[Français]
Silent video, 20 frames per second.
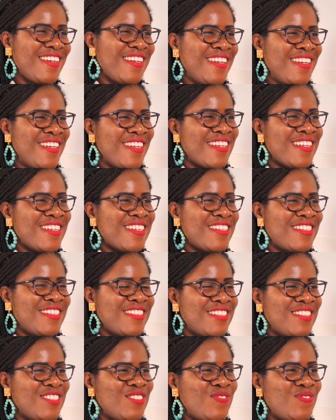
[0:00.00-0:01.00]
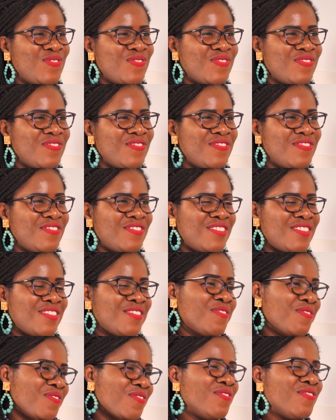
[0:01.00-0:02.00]
beaucoup, beaucoup de choses euh,
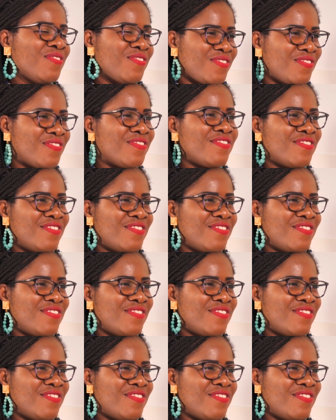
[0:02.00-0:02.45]
collaborer.